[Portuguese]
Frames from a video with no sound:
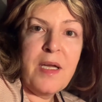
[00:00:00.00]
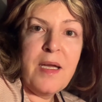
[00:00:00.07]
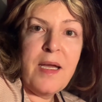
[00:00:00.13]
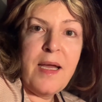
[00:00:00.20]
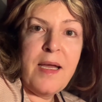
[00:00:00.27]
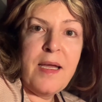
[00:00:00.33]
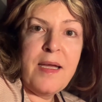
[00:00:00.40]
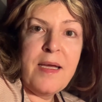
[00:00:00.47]

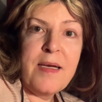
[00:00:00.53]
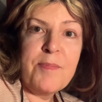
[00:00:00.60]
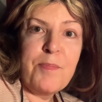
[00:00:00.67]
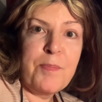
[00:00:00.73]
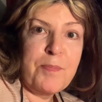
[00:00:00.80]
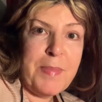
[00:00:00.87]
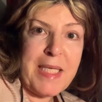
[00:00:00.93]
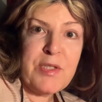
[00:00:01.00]
é,
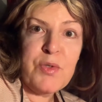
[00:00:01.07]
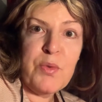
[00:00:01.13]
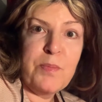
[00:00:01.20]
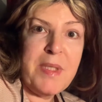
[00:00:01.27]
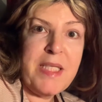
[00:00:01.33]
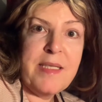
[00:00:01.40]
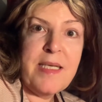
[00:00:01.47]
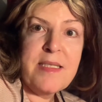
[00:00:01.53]
para
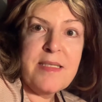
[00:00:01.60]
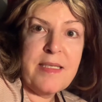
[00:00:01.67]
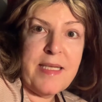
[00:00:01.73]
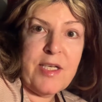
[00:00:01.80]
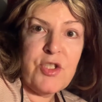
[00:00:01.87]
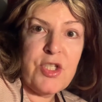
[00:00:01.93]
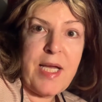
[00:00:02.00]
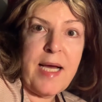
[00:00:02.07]
subir e descer da
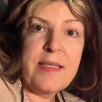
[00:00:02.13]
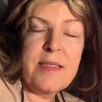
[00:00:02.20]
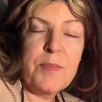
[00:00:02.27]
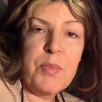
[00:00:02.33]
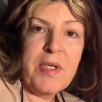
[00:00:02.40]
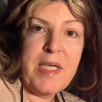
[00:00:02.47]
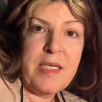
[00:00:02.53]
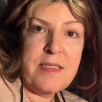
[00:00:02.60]
escada,
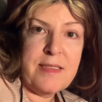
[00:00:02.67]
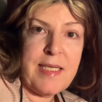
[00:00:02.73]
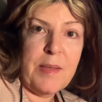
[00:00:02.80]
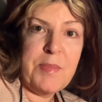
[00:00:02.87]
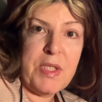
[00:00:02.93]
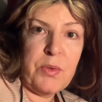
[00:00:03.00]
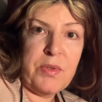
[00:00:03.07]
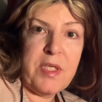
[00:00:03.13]
porque ele
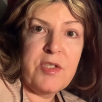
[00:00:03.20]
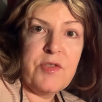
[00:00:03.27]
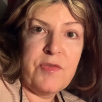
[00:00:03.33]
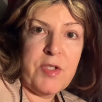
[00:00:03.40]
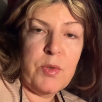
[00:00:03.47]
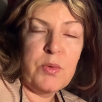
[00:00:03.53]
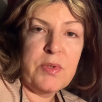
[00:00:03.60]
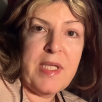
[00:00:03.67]
sabe que eu tenho
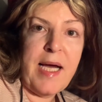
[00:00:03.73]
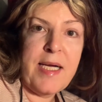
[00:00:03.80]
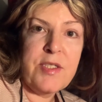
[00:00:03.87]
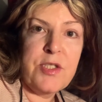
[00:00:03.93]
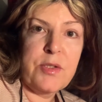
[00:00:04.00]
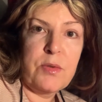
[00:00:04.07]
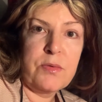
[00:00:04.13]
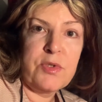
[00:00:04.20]

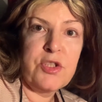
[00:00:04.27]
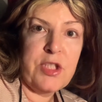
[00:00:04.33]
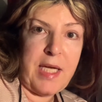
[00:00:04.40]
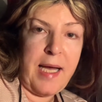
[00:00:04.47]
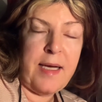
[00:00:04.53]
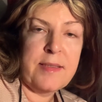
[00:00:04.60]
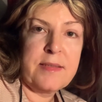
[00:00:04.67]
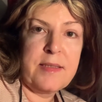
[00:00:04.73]
dificuldade com
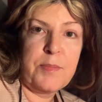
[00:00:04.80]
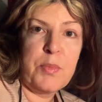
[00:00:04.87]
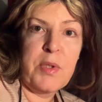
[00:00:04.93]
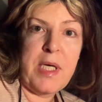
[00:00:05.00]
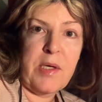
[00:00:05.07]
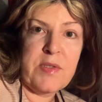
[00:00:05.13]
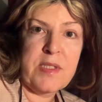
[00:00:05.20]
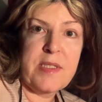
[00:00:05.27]
escada por
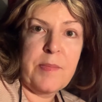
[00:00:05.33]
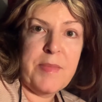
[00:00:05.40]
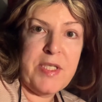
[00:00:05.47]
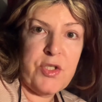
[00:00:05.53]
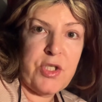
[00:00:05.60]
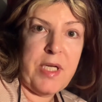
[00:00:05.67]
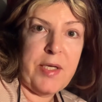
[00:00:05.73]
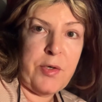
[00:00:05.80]
causa da minha
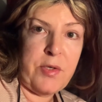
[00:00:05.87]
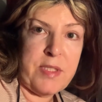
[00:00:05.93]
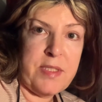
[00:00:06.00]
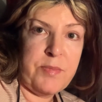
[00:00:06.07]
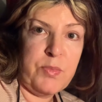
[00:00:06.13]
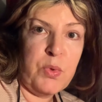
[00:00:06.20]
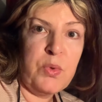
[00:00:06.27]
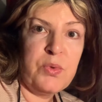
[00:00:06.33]
esclerose
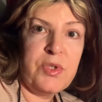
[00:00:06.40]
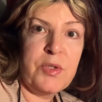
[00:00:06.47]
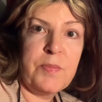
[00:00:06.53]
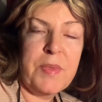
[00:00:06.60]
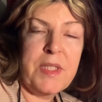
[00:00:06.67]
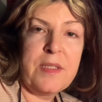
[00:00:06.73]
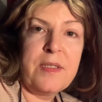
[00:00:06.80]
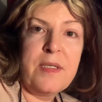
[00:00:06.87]

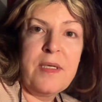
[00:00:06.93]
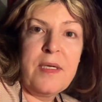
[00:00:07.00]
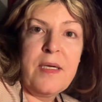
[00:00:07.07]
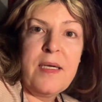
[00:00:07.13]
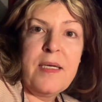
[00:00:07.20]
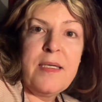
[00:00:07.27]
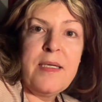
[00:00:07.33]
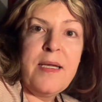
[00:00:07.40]
múltipla,
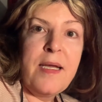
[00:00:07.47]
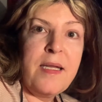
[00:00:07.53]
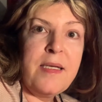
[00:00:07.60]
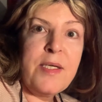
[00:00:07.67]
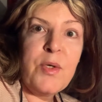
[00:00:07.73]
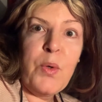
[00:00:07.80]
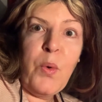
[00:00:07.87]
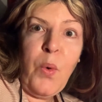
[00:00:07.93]
e
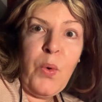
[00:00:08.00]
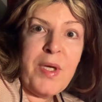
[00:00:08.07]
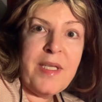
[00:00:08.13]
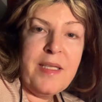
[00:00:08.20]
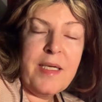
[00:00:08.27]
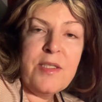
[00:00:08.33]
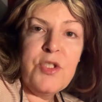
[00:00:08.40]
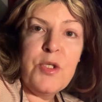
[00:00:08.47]
ele
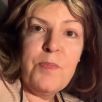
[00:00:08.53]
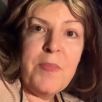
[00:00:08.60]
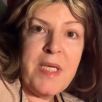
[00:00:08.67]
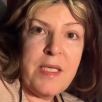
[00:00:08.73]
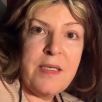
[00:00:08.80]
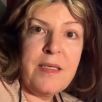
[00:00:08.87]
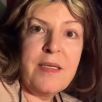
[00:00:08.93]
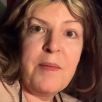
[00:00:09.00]
cuida de
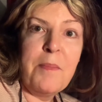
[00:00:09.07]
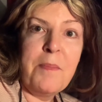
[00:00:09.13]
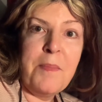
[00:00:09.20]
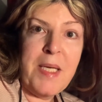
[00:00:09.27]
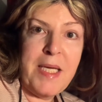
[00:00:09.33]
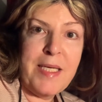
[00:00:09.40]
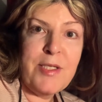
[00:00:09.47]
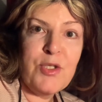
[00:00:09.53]
mim
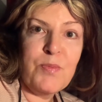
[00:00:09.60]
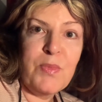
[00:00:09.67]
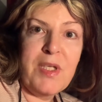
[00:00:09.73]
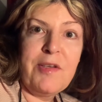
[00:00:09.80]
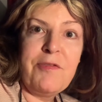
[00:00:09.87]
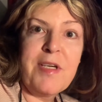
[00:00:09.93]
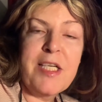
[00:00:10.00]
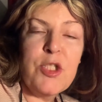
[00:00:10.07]
mesmo. Ele
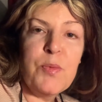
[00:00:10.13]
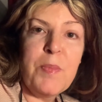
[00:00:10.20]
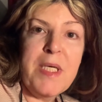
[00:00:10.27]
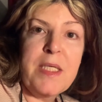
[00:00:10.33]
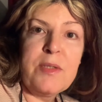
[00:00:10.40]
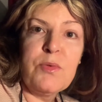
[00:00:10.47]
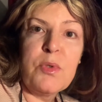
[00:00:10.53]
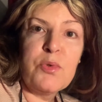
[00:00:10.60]
fica
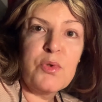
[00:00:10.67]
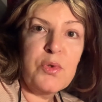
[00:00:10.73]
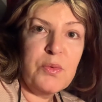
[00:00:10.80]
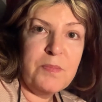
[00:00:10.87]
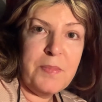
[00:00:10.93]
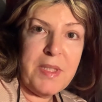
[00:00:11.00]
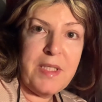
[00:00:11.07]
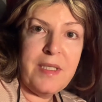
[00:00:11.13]
esperando eu
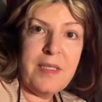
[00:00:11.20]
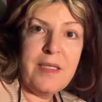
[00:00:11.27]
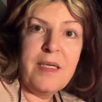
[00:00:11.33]
subir